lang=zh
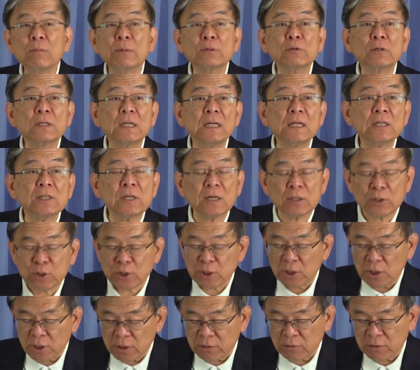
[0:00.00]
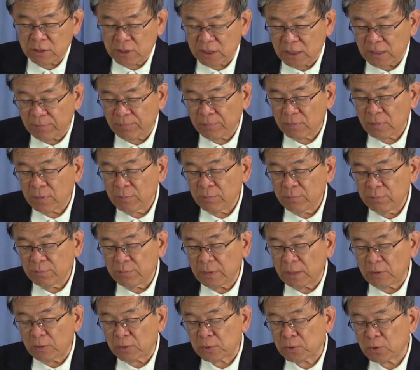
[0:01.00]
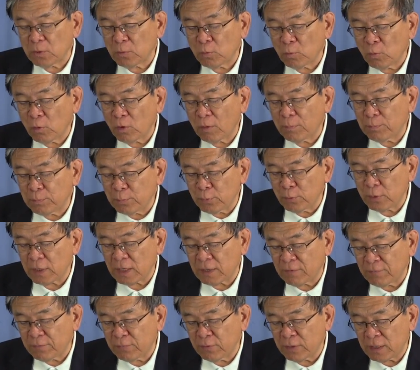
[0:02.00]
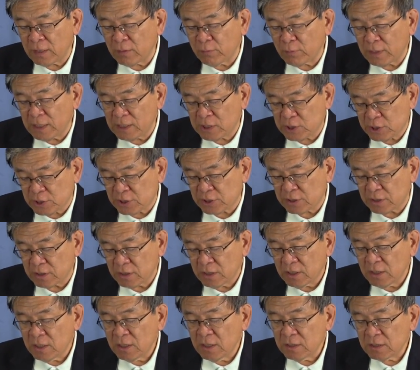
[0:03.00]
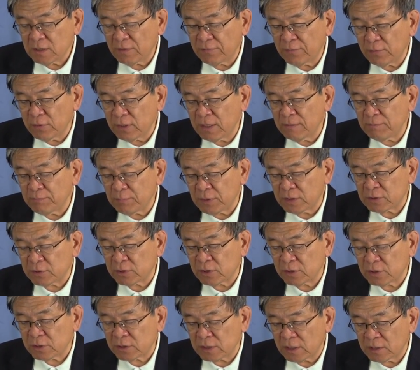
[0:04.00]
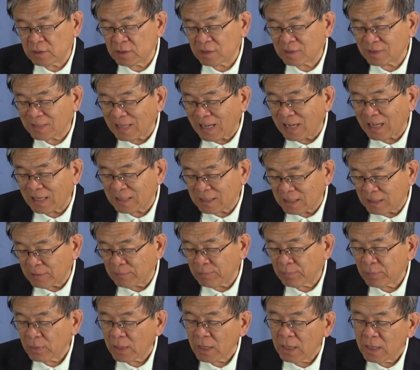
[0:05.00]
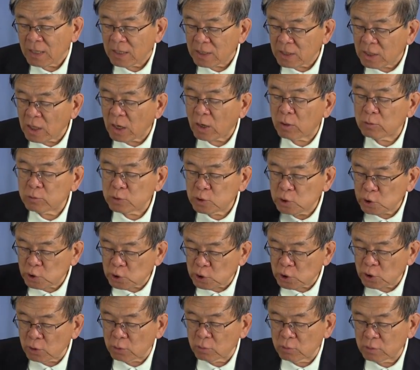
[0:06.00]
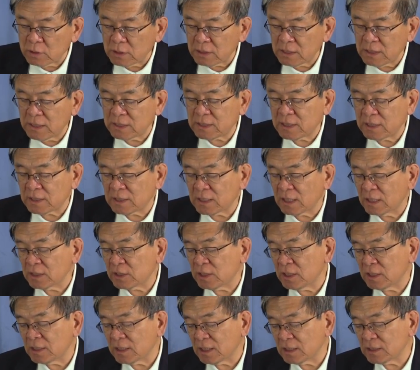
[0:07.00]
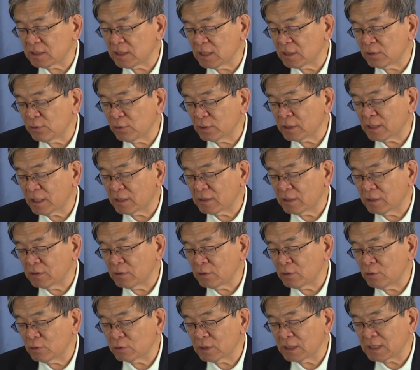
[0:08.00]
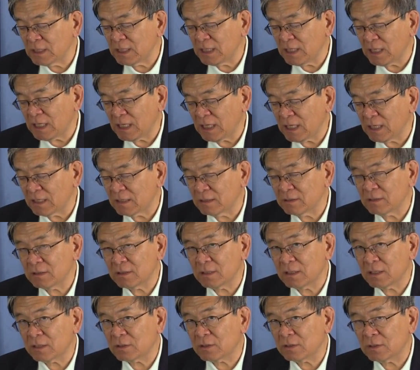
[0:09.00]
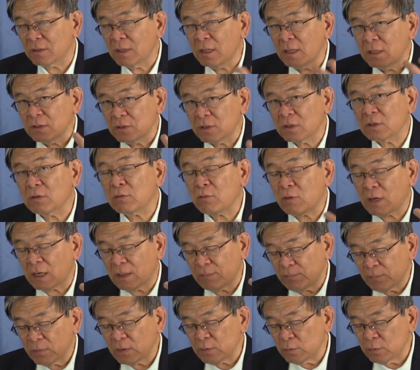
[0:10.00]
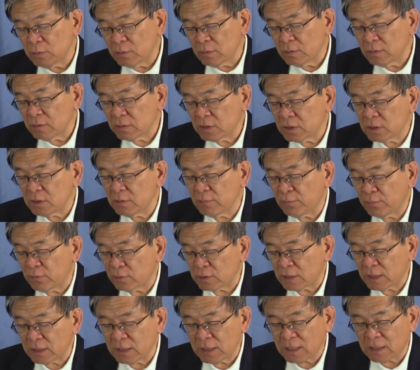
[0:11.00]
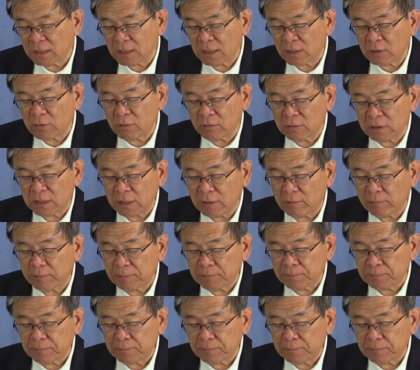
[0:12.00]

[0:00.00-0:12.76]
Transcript: 马书第1章16节，保罗说：“我不以福音为耻，这福音本是神的大能，要救一切相信的，先是犹太人，后是希利尼人。”这里是神的话赐福的一个的功能。